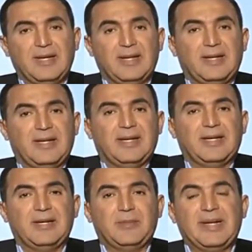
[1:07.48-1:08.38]

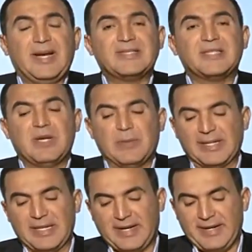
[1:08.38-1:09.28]
آه، بنقسم
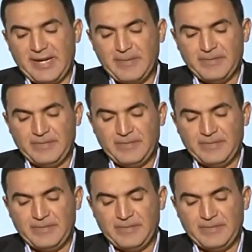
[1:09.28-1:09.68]
امراض الاغنام